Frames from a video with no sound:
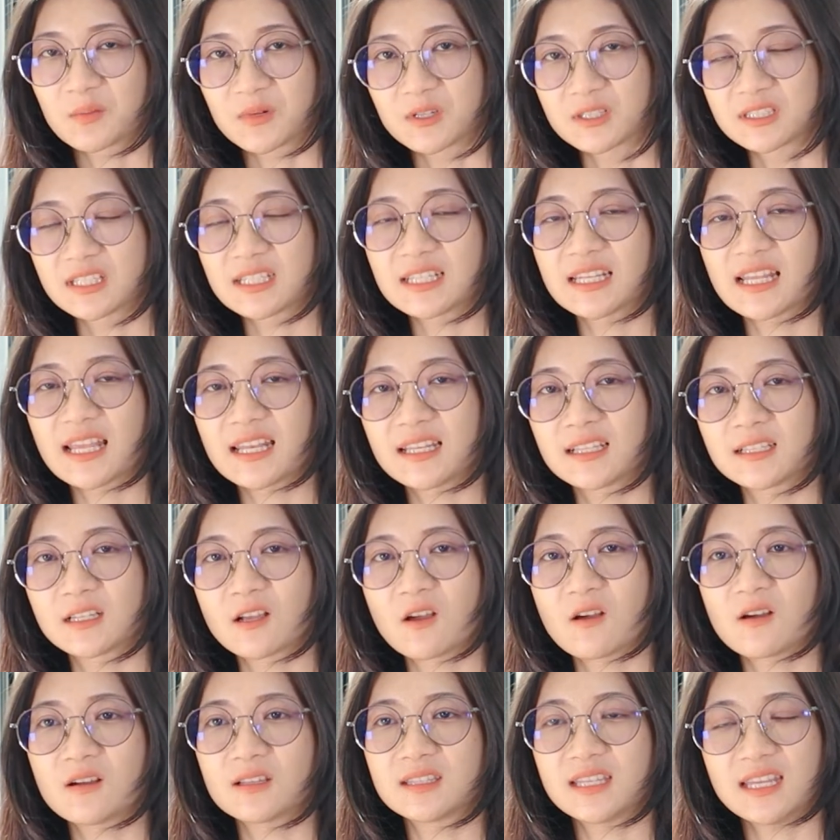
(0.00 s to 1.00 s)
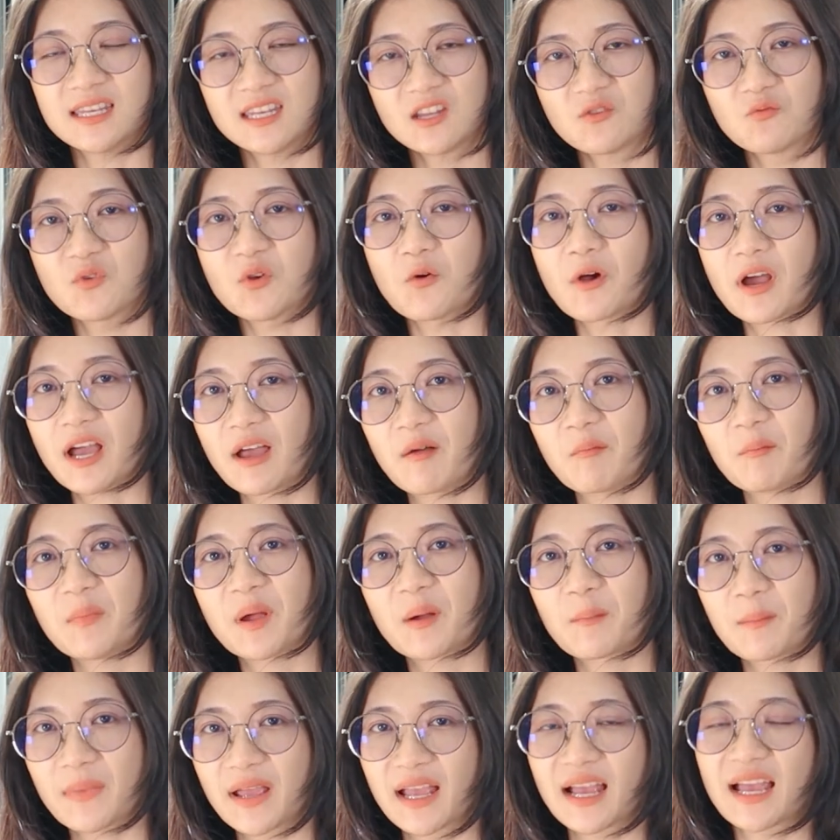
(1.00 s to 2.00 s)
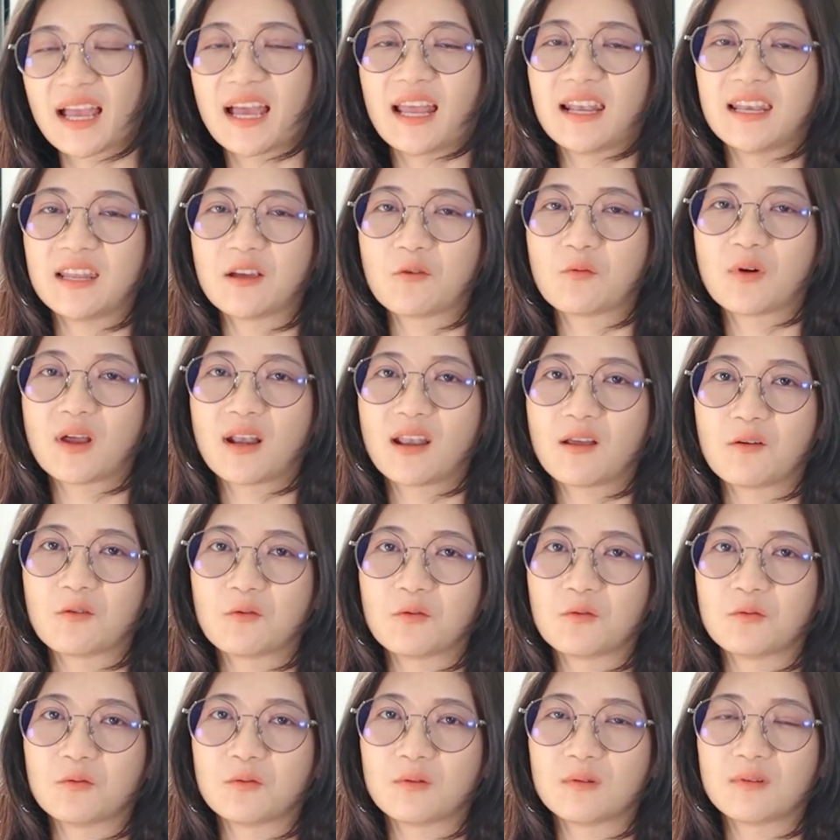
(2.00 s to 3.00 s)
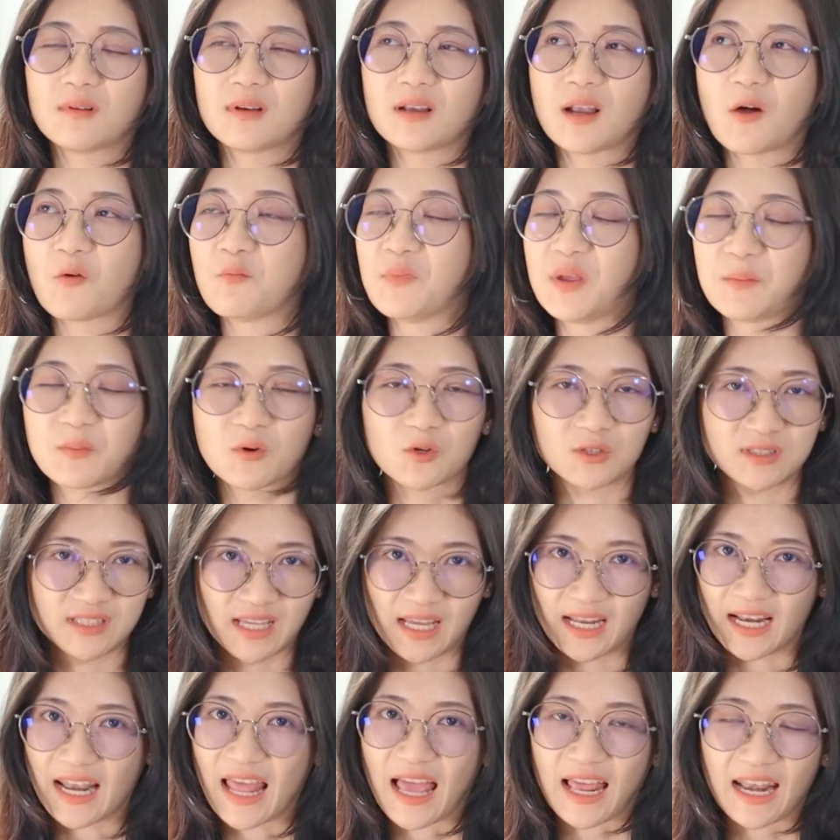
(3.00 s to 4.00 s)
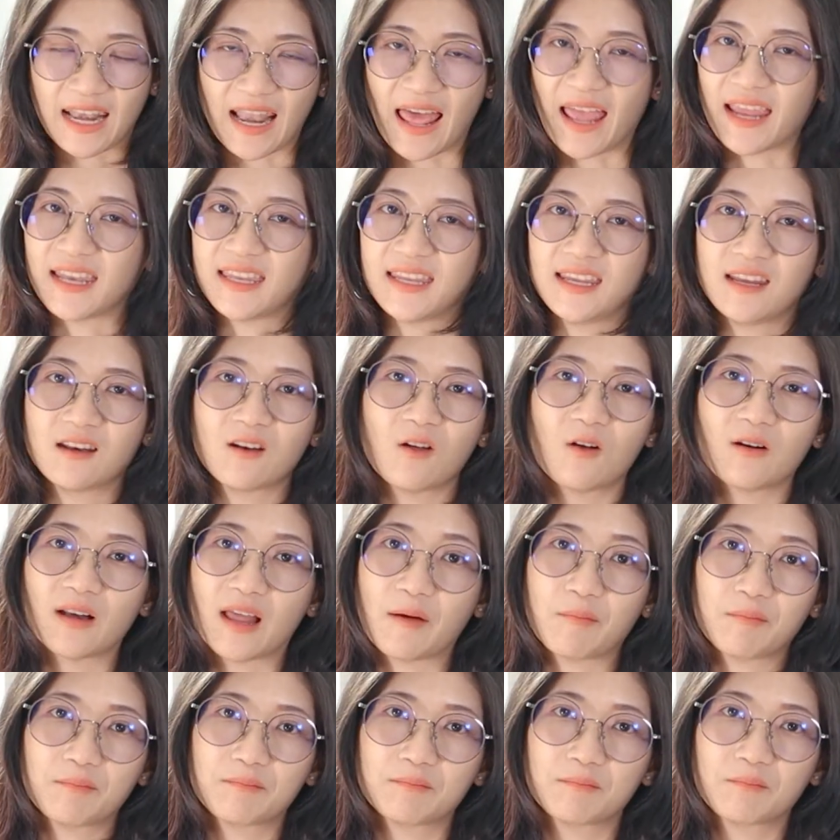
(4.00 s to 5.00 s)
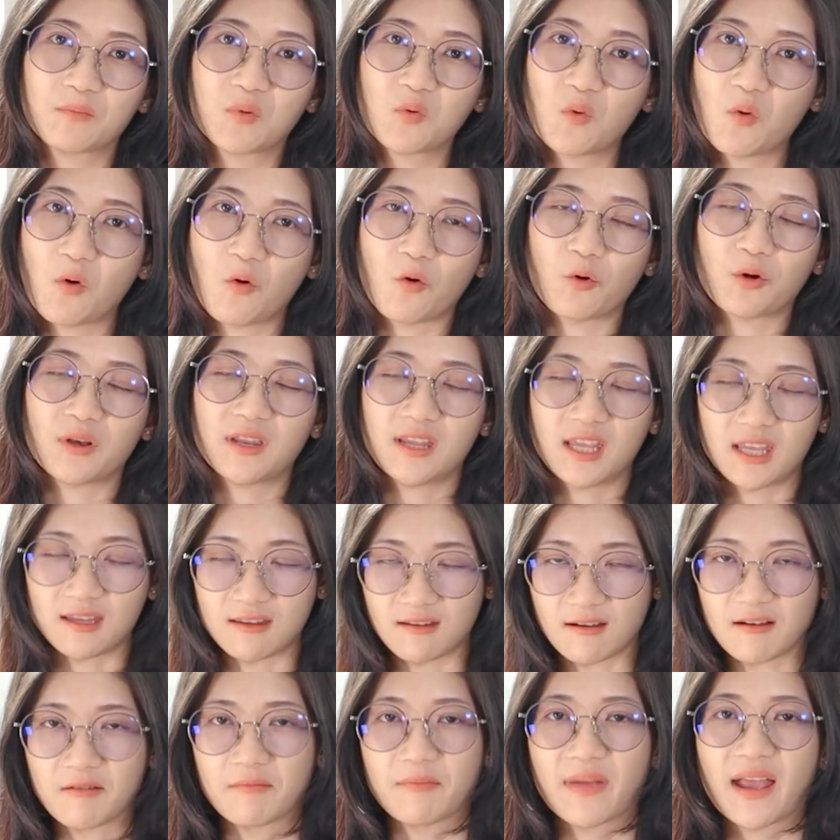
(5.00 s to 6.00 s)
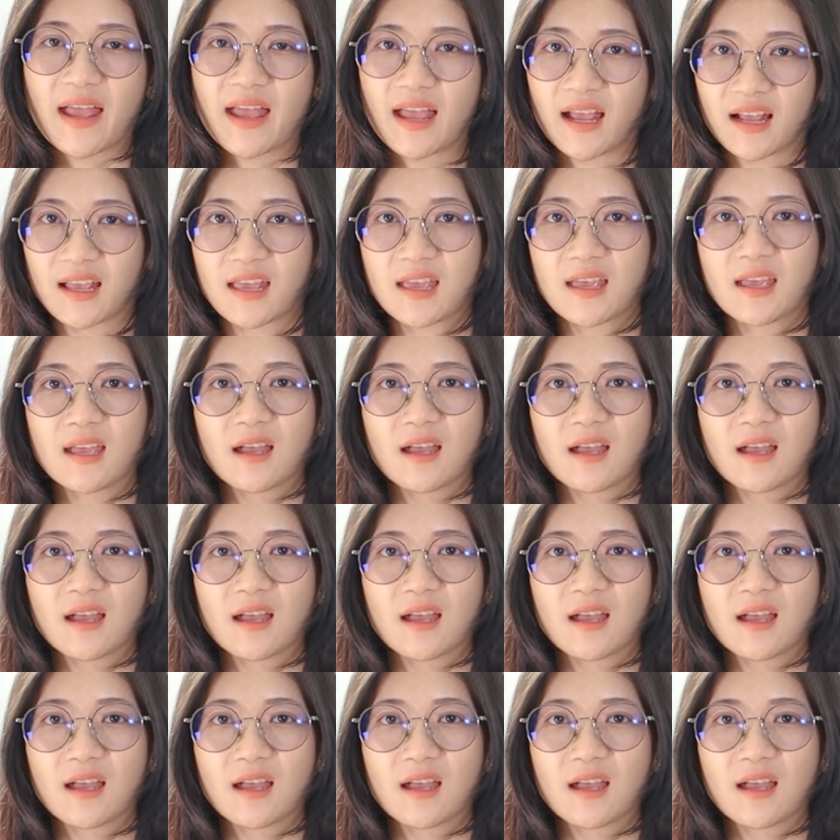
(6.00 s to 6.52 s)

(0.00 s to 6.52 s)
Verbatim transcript: เพราะฉะนั้นก็ที่นี่ welcome มากๆค่ะเรียกว่าเรามีโปรเจกต์หลากหลายที่รองรับผู้คนอีกเยอะมาก